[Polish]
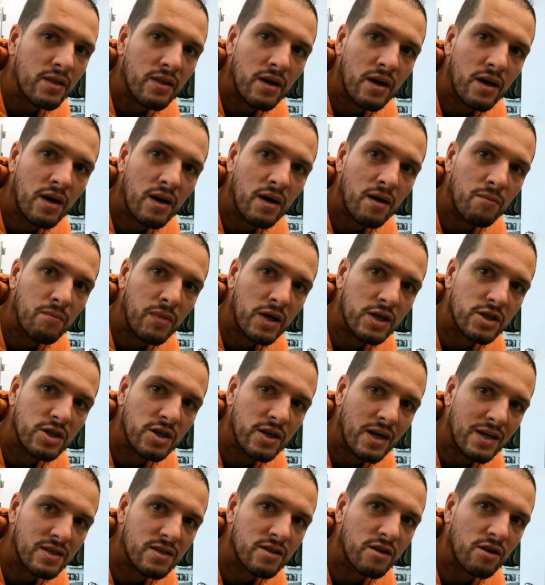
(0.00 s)
na
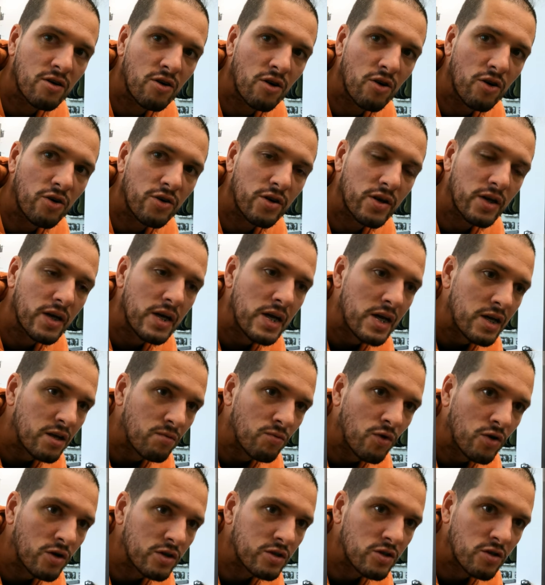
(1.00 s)
bardziej jasne kolory
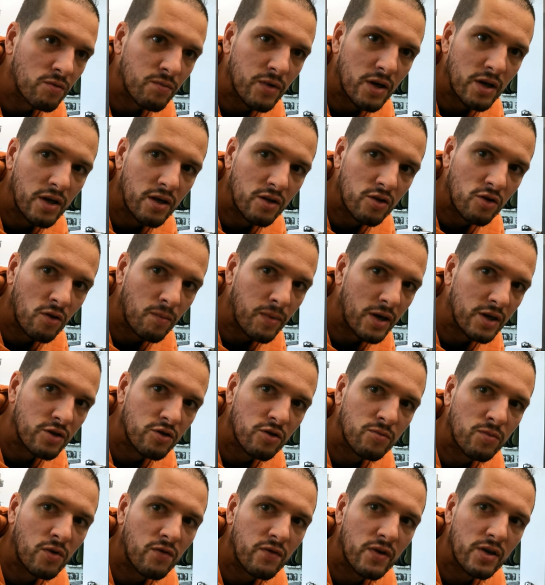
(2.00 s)
i mogę sobie
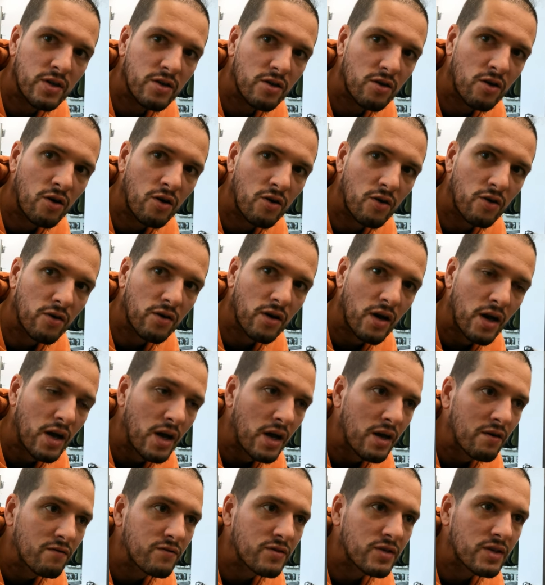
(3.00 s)
dobrać odpowiedni kolor.
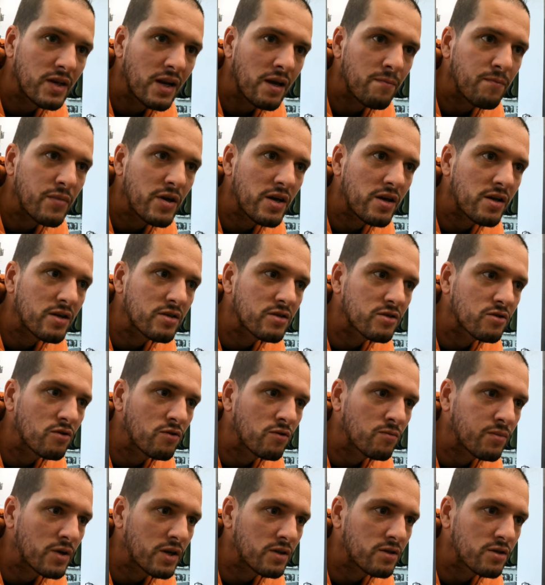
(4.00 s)
W sklepie
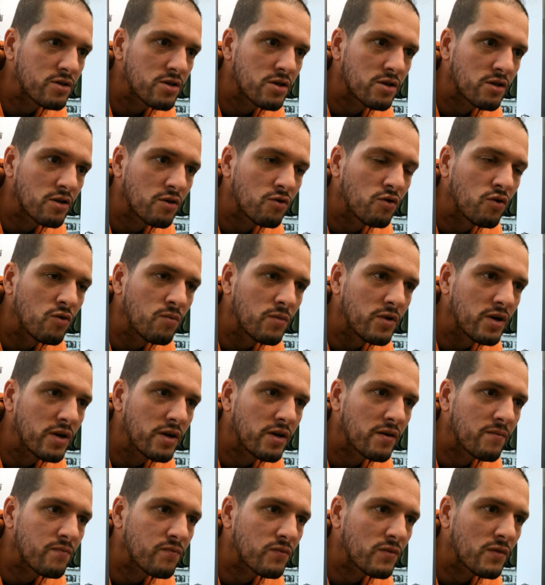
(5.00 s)
są praktycznie te
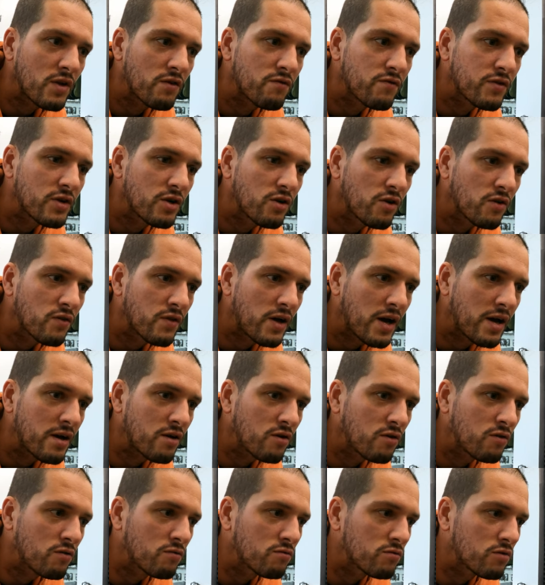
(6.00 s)
gumy,
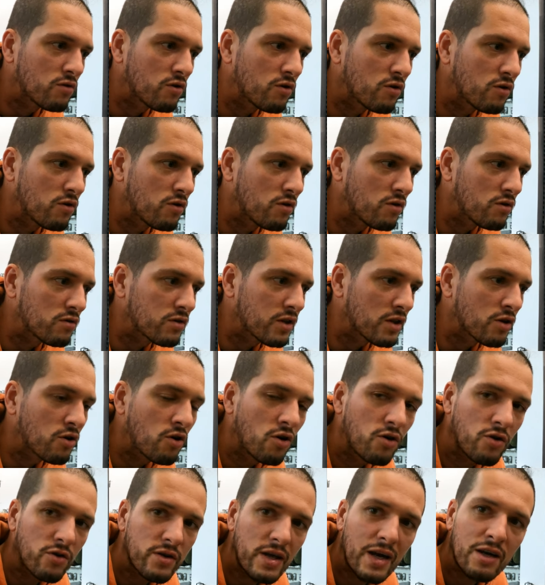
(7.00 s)
wyglądają no, ten
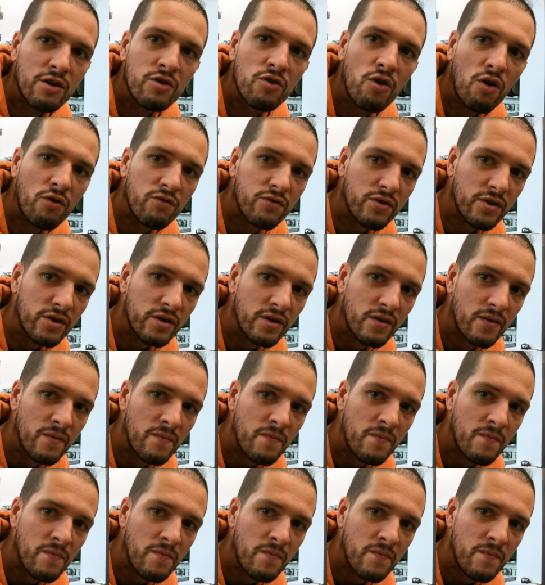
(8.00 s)
kolor jak nowy,